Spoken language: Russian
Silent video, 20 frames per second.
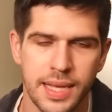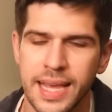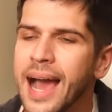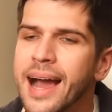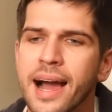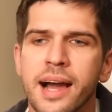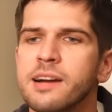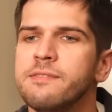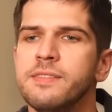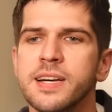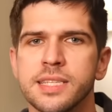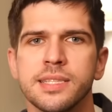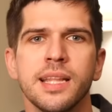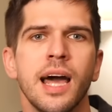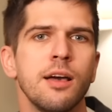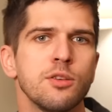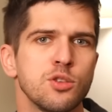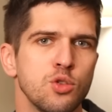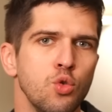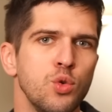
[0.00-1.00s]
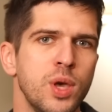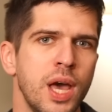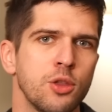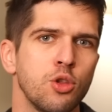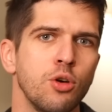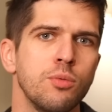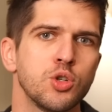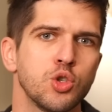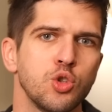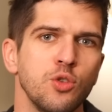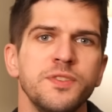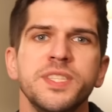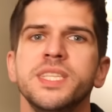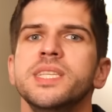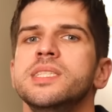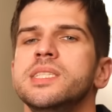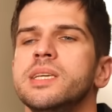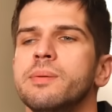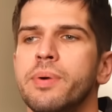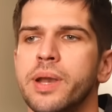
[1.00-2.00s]
Я, как и вы, знаю слухи о том, что в
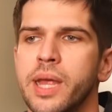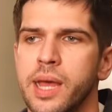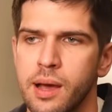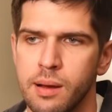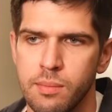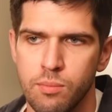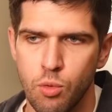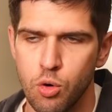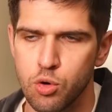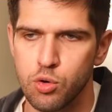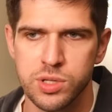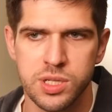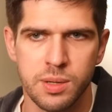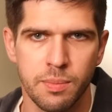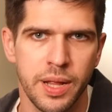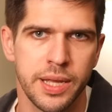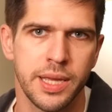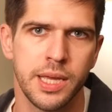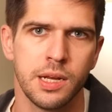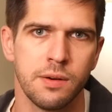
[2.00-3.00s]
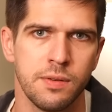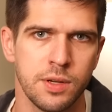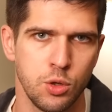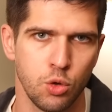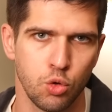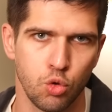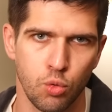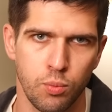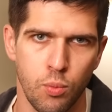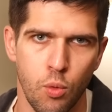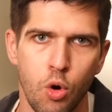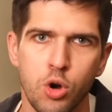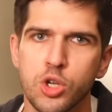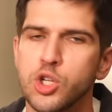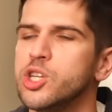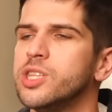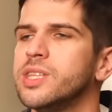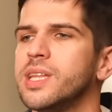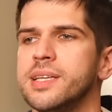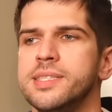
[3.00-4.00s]
сентябре могут заблокировать YouTube.
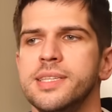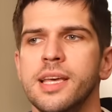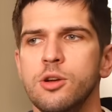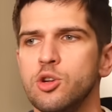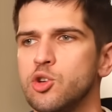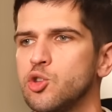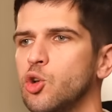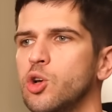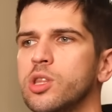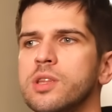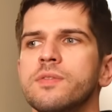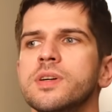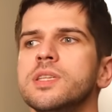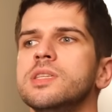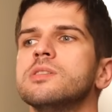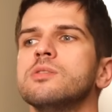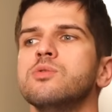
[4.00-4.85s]
Очень надеюсь, что этого не